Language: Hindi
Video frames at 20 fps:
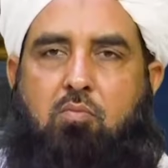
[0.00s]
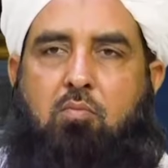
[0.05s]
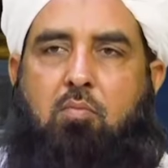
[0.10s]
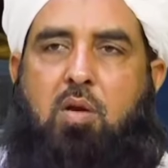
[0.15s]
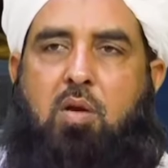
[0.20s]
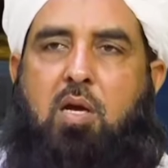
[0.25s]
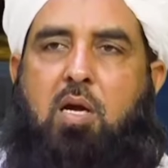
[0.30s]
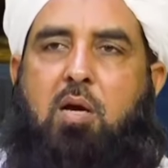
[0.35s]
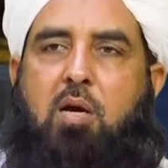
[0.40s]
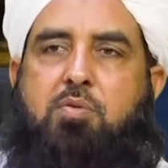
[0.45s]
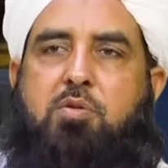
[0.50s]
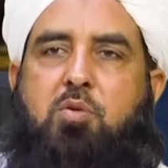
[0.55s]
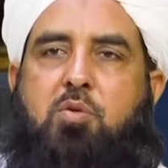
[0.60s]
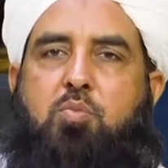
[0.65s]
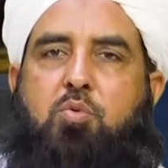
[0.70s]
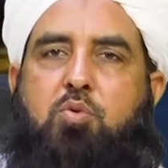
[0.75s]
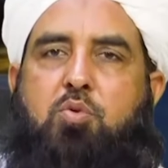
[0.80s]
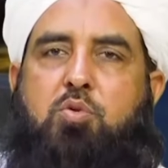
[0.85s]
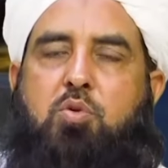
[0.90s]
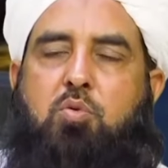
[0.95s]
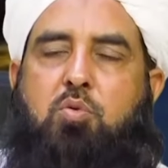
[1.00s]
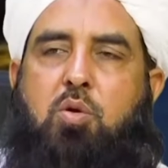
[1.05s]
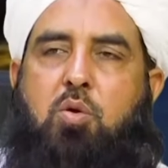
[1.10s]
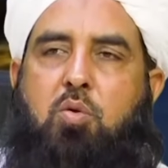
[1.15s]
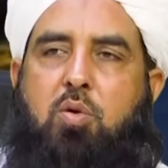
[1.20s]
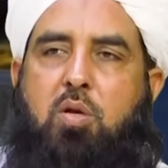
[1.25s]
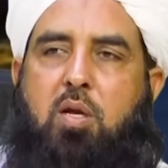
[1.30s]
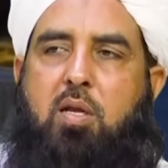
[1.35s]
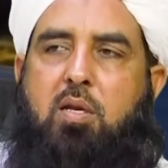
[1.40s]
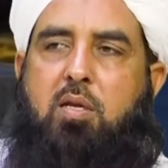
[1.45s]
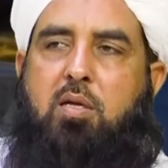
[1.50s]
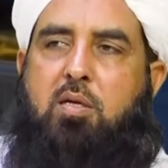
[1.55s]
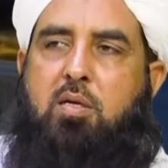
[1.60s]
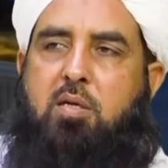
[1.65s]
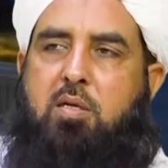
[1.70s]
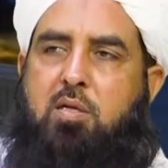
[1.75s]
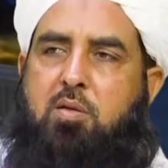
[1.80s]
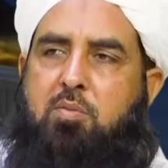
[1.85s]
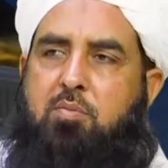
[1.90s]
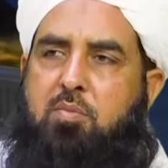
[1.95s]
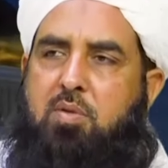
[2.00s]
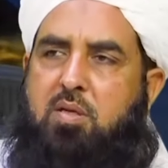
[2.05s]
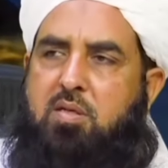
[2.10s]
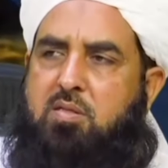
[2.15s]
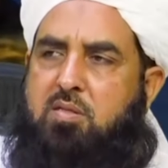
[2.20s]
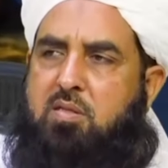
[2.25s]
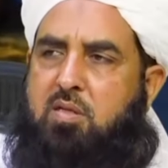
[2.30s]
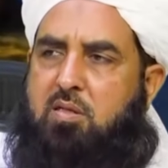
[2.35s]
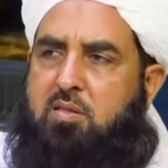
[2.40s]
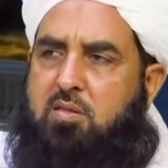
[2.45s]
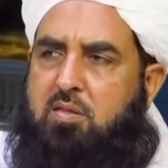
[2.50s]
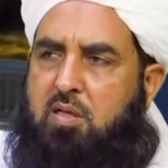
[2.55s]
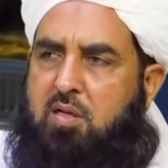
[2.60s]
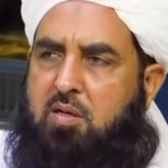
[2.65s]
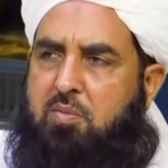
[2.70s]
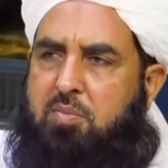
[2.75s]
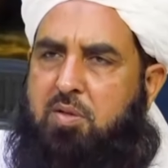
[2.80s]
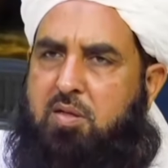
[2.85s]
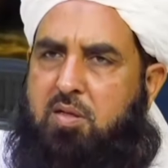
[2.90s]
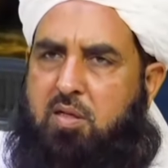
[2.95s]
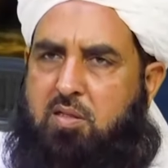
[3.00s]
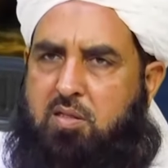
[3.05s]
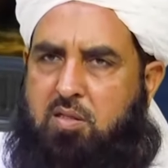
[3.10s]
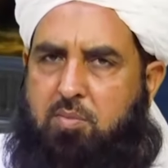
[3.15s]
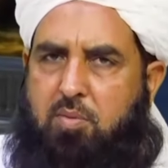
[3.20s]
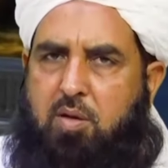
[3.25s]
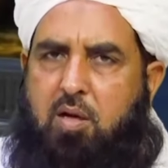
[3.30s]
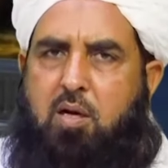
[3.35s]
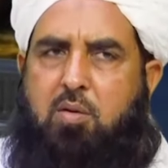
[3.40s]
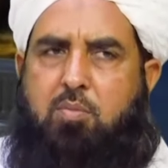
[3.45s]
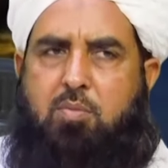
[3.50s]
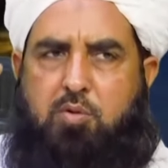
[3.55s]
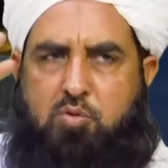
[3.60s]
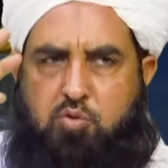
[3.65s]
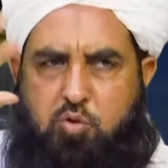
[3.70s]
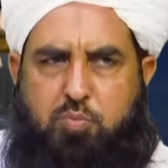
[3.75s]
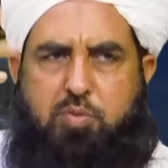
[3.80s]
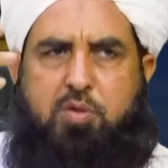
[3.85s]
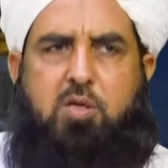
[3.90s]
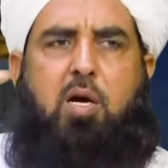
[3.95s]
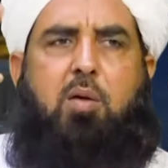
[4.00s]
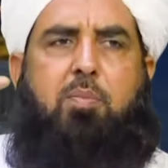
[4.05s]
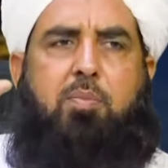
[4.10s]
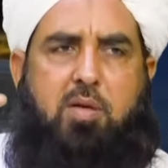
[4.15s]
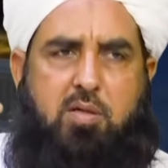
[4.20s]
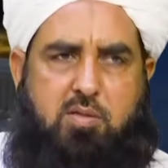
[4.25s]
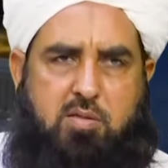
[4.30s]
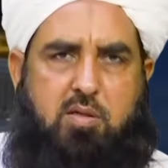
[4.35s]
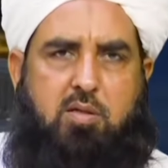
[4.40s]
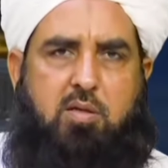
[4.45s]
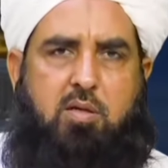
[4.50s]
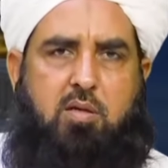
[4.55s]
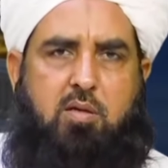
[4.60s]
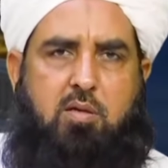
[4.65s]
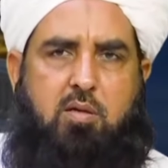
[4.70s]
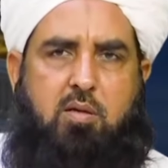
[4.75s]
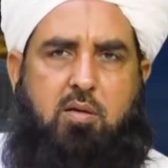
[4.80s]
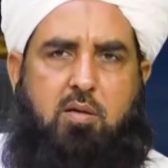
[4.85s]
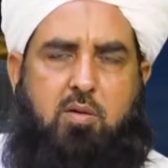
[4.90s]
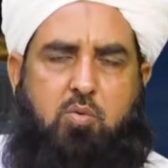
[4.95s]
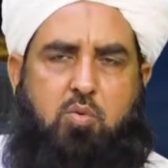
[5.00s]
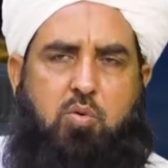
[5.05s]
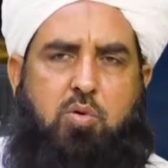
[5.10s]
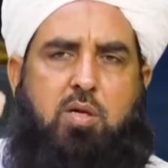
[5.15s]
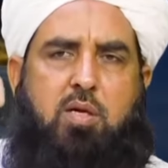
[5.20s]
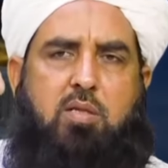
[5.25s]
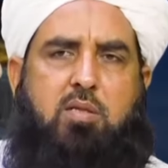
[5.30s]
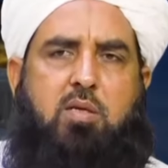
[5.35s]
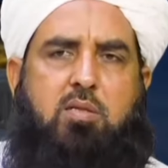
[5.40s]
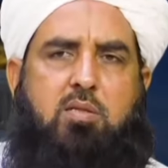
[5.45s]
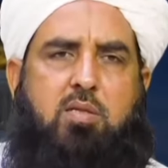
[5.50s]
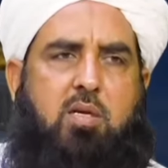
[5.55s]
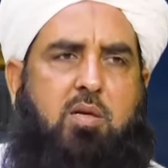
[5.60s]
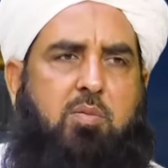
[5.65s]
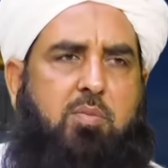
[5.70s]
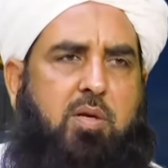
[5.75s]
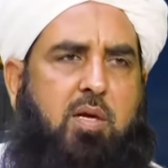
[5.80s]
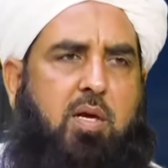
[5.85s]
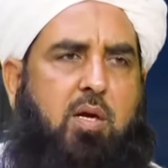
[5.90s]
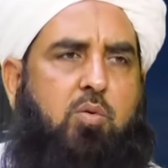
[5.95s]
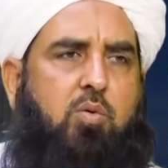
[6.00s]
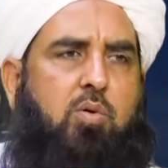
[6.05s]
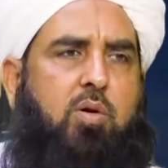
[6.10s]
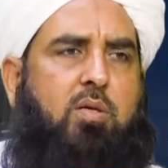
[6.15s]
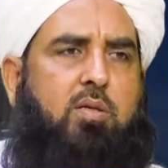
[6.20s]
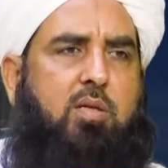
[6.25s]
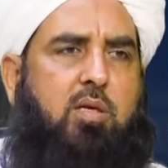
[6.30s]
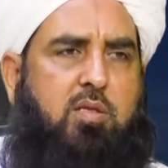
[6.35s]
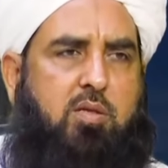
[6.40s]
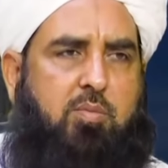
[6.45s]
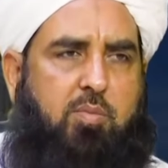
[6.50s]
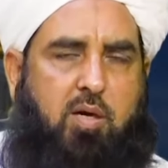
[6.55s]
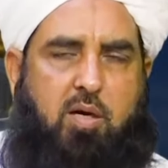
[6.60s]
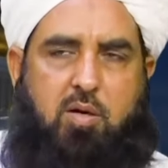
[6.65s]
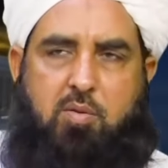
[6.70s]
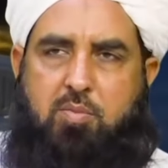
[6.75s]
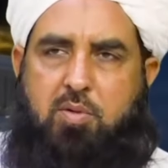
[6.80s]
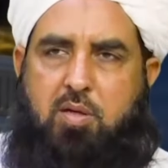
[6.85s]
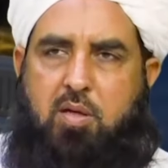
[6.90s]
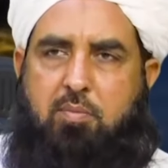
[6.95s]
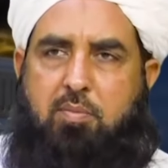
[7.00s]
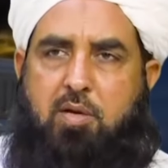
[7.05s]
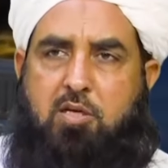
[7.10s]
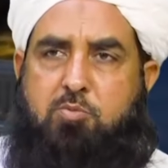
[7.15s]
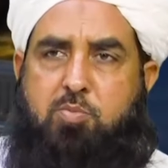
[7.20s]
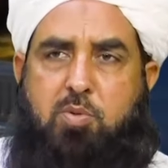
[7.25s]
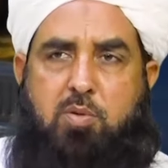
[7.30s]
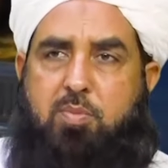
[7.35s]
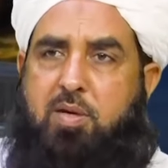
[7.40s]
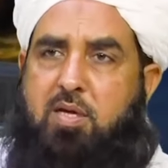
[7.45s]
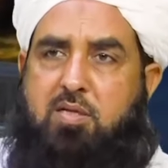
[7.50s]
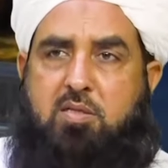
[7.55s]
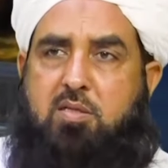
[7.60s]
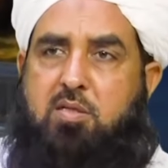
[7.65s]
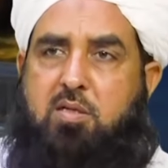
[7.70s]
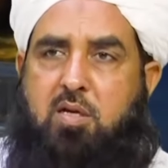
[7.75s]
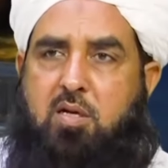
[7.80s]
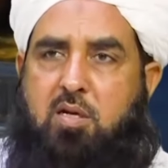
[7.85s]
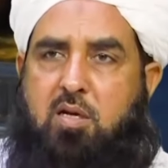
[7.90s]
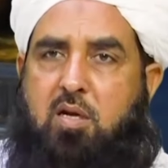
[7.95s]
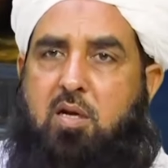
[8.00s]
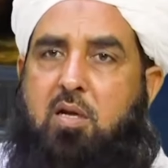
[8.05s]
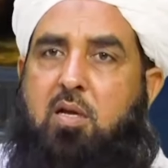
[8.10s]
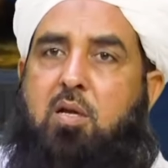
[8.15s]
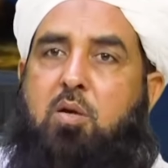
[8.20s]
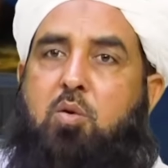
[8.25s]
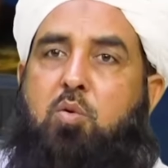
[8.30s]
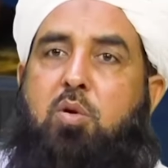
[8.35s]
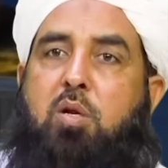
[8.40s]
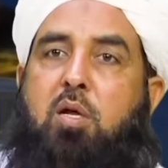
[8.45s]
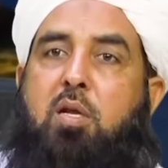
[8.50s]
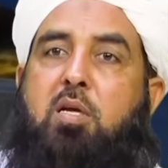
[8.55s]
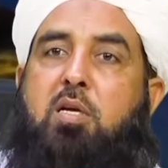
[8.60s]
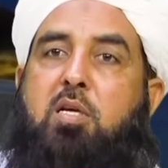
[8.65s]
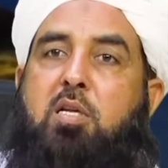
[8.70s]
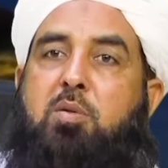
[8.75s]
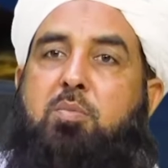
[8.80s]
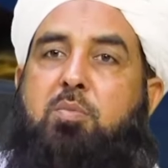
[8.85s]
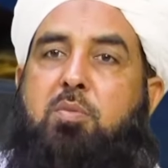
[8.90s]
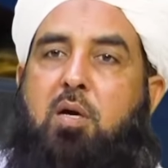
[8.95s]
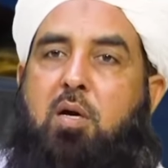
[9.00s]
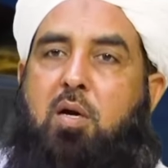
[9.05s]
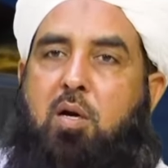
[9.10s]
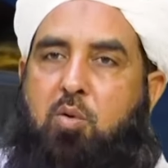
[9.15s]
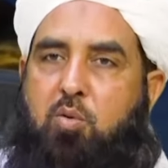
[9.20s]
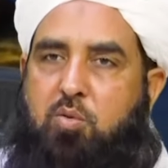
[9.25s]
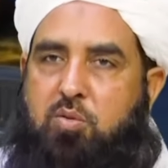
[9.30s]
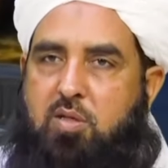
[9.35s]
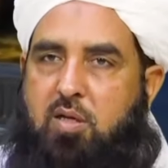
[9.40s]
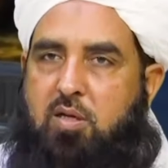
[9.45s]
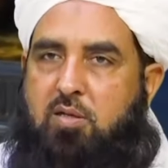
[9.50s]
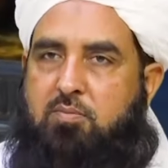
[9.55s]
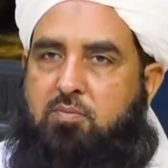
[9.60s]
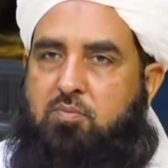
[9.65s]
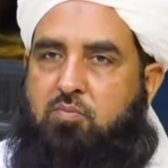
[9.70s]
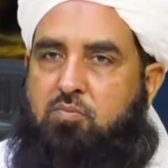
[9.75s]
मैं आपसे पूछता हूँ कि कुरान करीम इसके दिल में या दिमाग में जो भी आपका जहन है कोई कहता है दिल में है कोई कहता है दिमाग में है मैं इस पर बहस नहीं कर रहा कुरान करीम कहाँ होता है